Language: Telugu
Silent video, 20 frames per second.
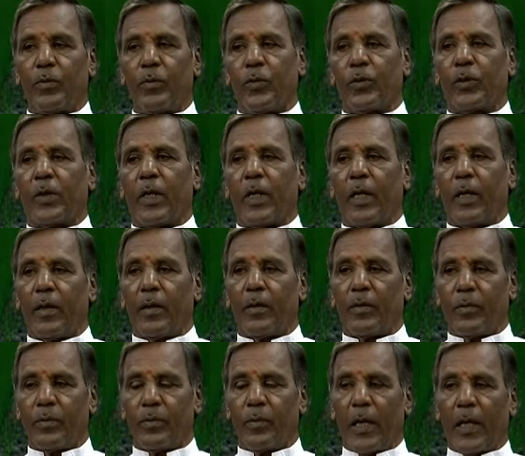మూత్ర
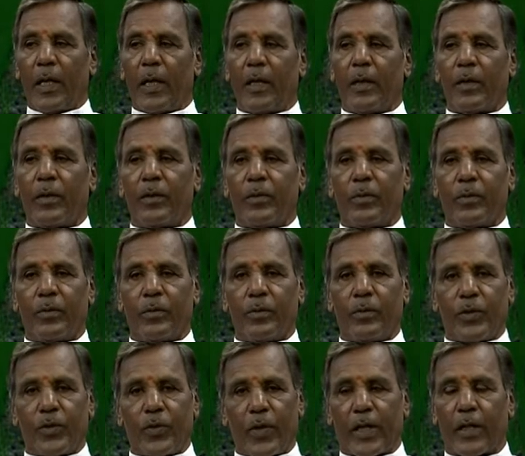మలాలను
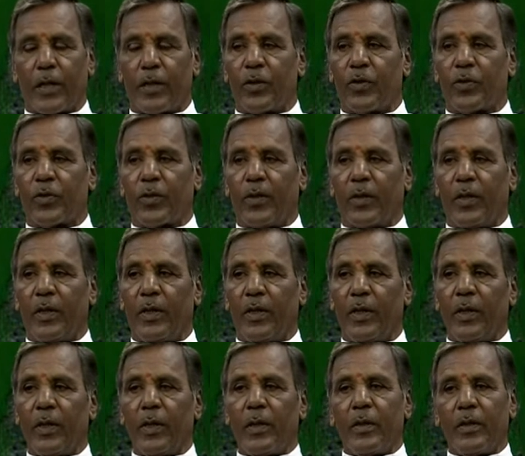సేకరించుకొని
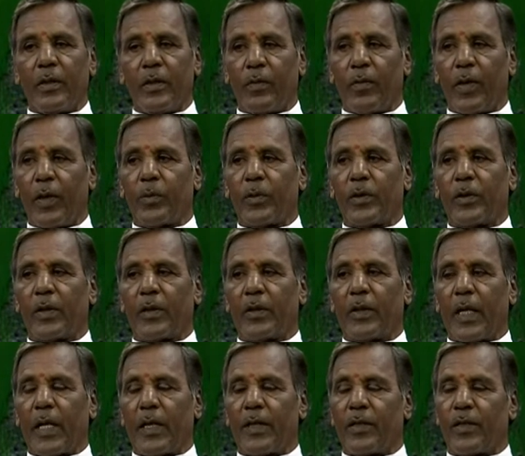జీవామృతం
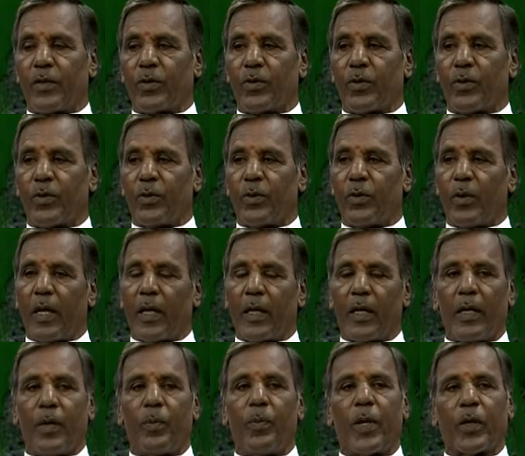తయారు చేసుకుంటూ
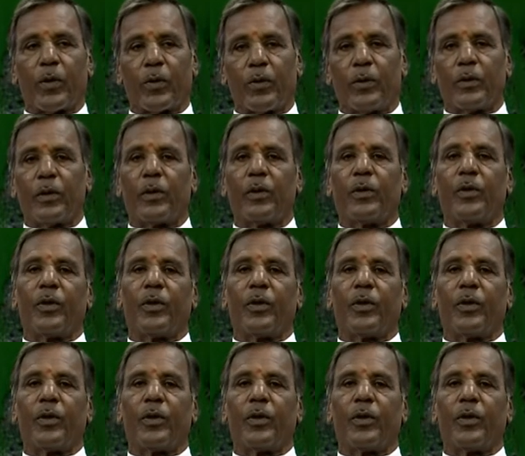అట్నే ప్రకృతిలో